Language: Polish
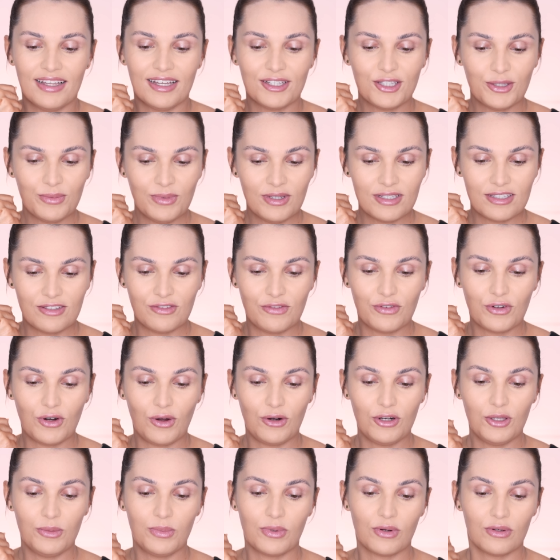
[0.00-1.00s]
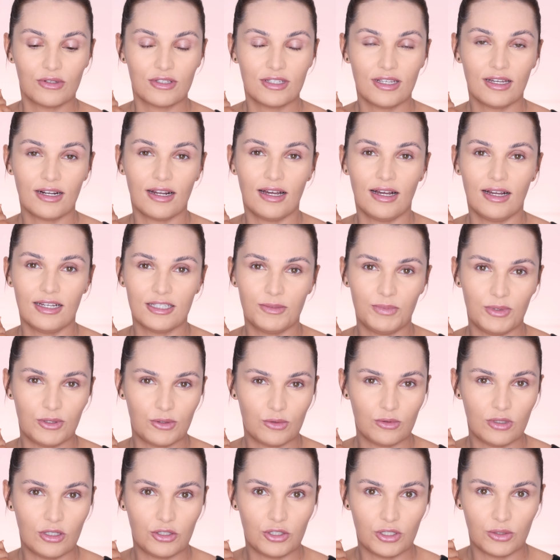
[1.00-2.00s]
natomiast w roli bronzera
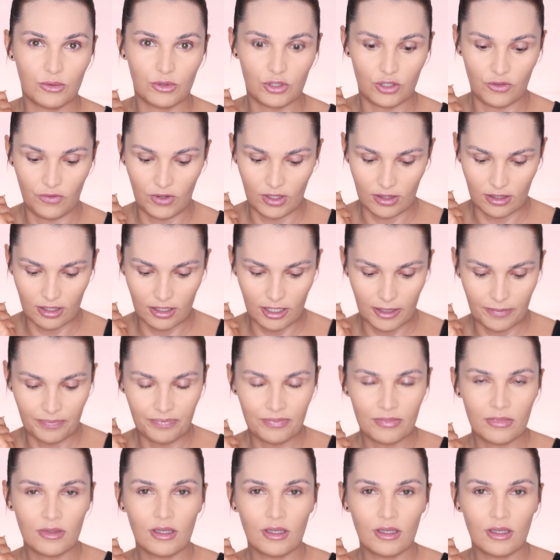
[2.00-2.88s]
spisuje się świetnie.